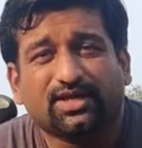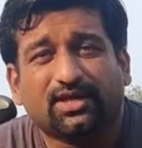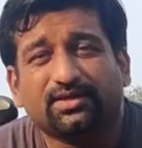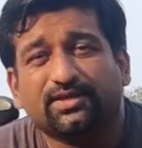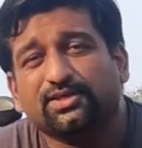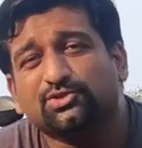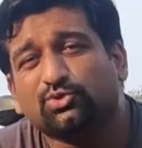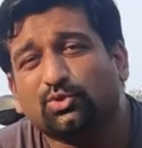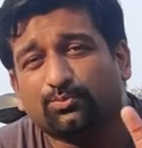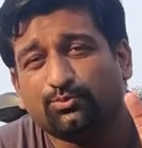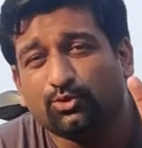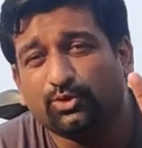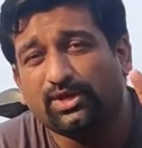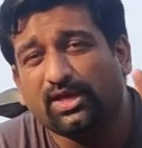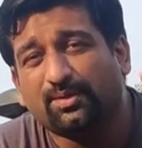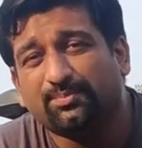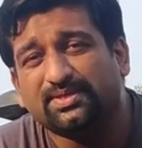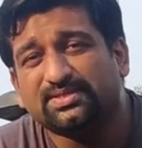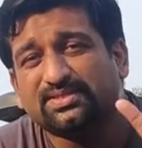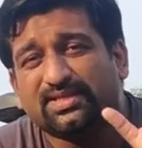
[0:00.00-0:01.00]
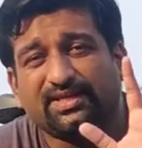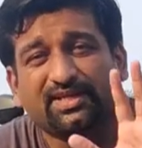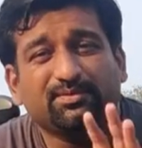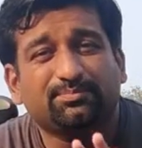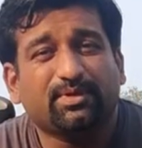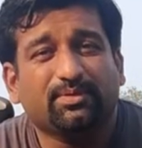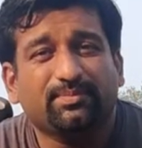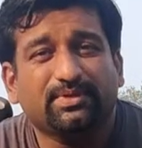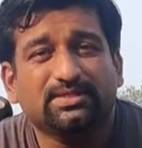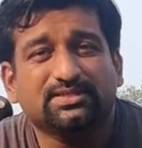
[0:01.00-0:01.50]
चार्ट है जो आपको यहाँ पे स्क्रीन
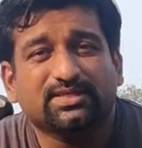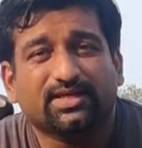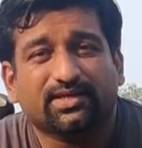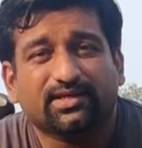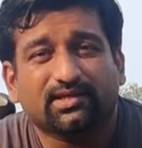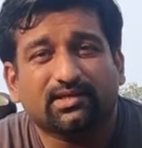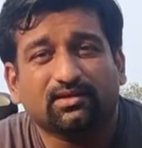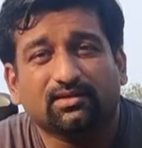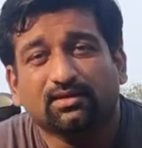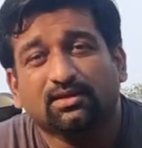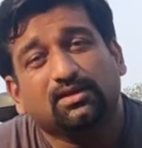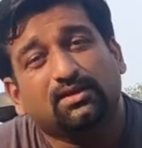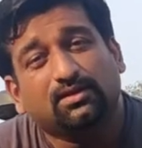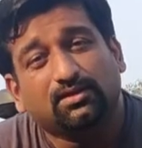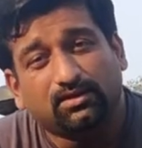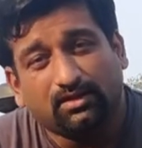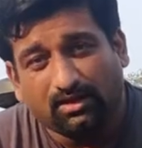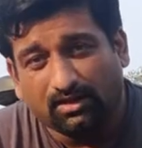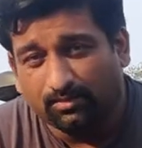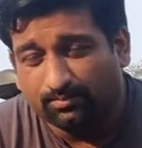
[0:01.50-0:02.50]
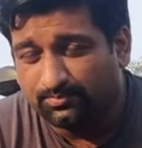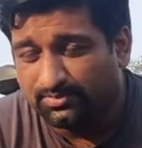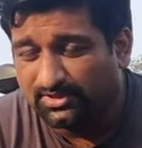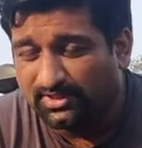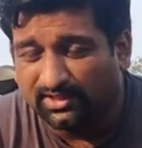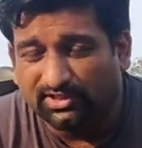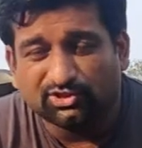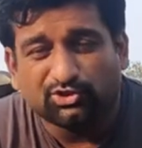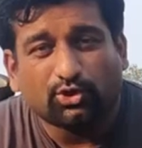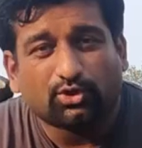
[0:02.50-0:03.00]
पे मिल जाएगा आप
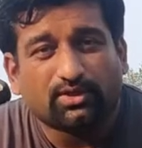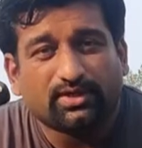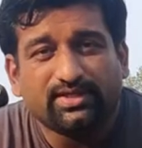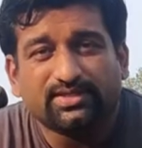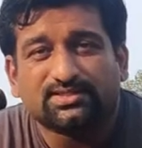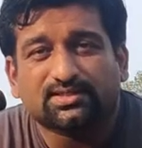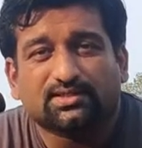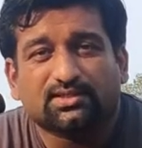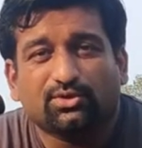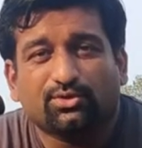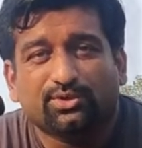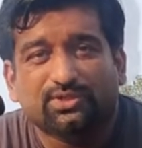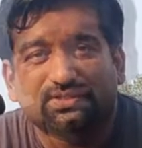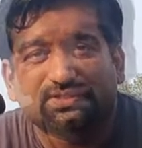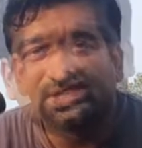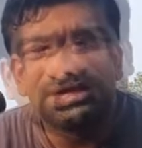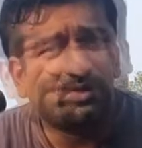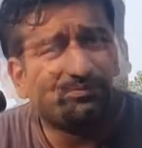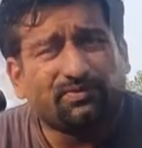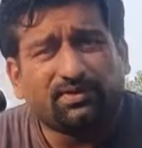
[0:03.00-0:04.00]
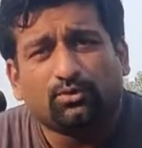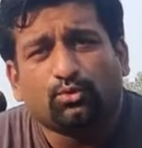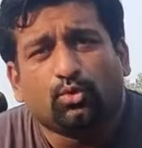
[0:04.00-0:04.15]
स्क्रीनशॉट ले सकते हो इसका या फिर